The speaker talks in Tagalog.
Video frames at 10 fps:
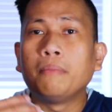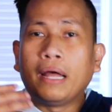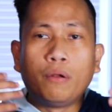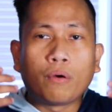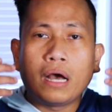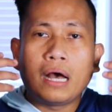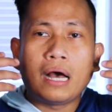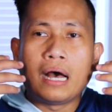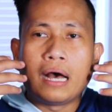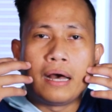ano ka,
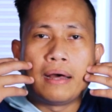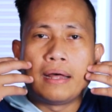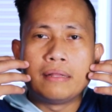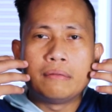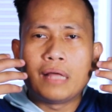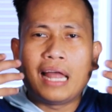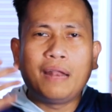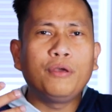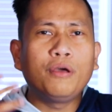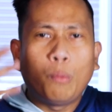uh,
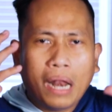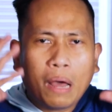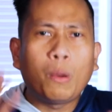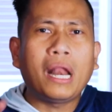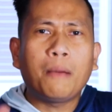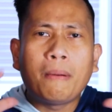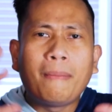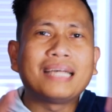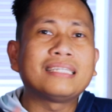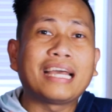alam mo yun, wala, wala kang
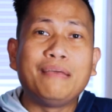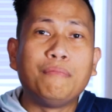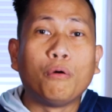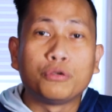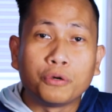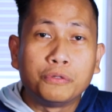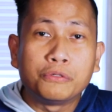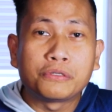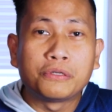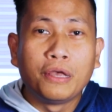mabasang
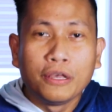emotions.